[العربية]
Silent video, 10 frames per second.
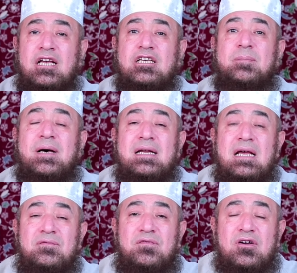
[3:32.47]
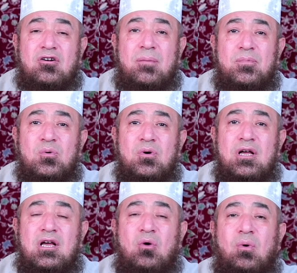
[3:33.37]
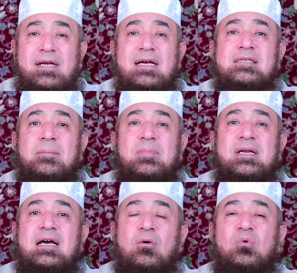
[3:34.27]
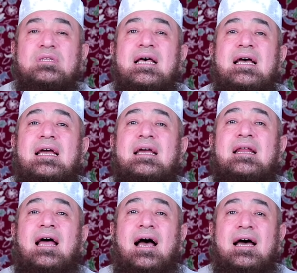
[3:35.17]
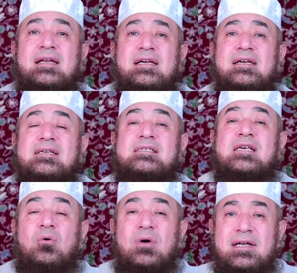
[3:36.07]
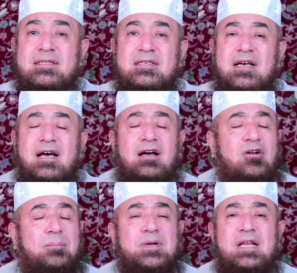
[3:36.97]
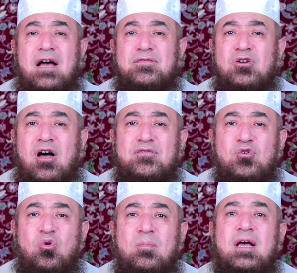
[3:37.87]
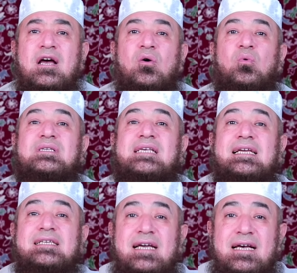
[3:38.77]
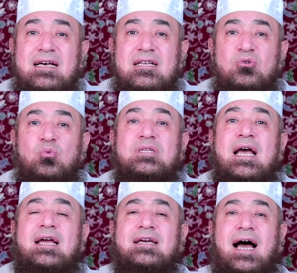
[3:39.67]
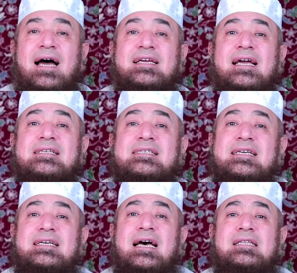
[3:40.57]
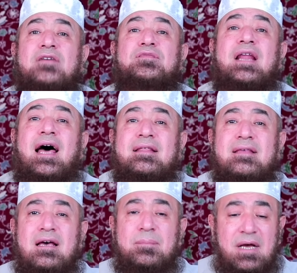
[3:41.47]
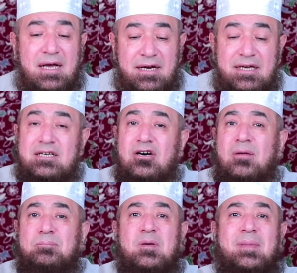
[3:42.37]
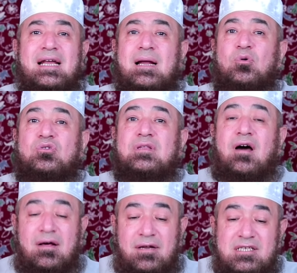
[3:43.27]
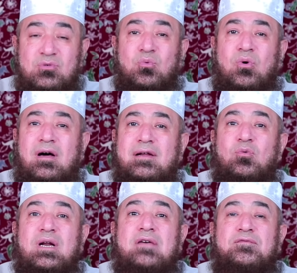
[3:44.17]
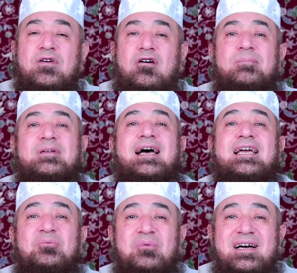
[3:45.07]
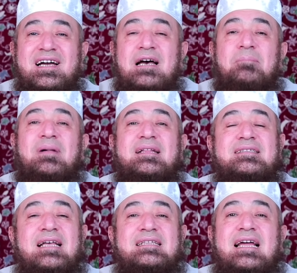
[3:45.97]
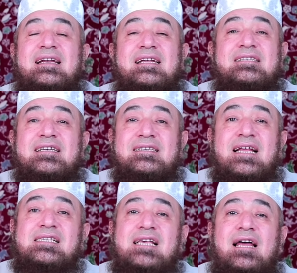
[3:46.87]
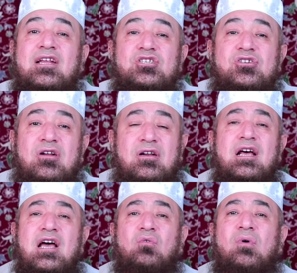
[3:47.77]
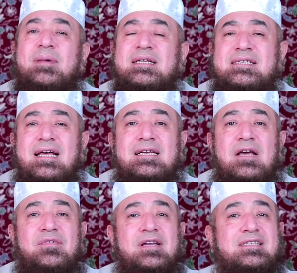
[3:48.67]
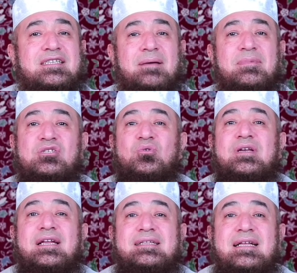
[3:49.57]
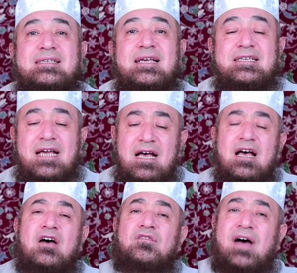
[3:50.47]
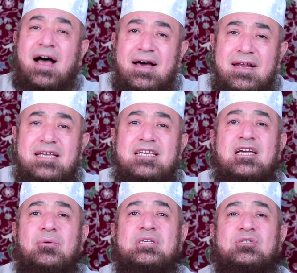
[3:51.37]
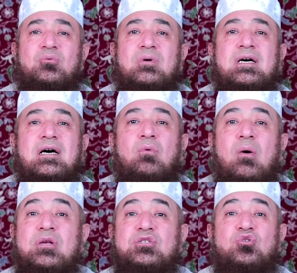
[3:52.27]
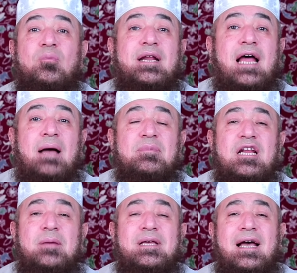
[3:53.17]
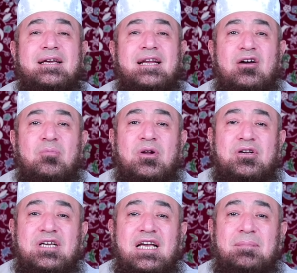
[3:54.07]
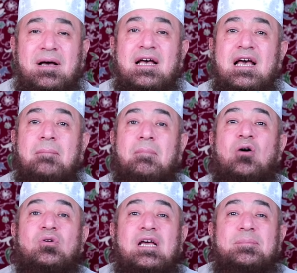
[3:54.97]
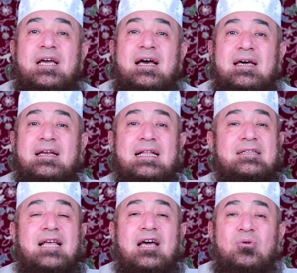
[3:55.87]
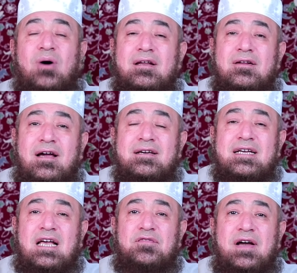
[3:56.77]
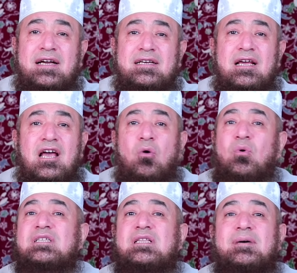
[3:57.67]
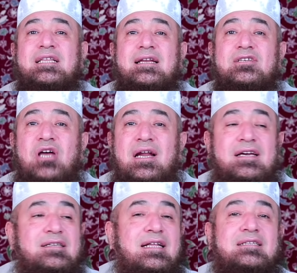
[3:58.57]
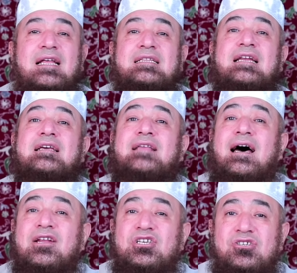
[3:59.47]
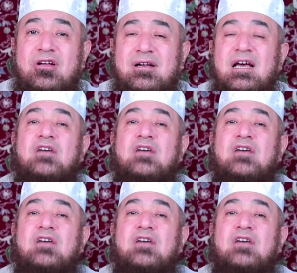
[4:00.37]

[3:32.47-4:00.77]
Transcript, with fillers: يبقى نايم في قبره وهيعزم بالله وداخل عليه سواد ربنا يعافينا ويعافيكم وسيئات وداخل عليه زياده في العذاب ليه يا رب ما انا مت خلاص ونام في قبر ايوه من تدلت الناس على الشر ومن سن في الاسلام سنه سيئه فعليه وزرها ووزر من عمل بها الى يوم القيامه ما هو النبي قال الدال على الخير كفاعله وانت ما دلتش على الخير ده انت دليت على الشر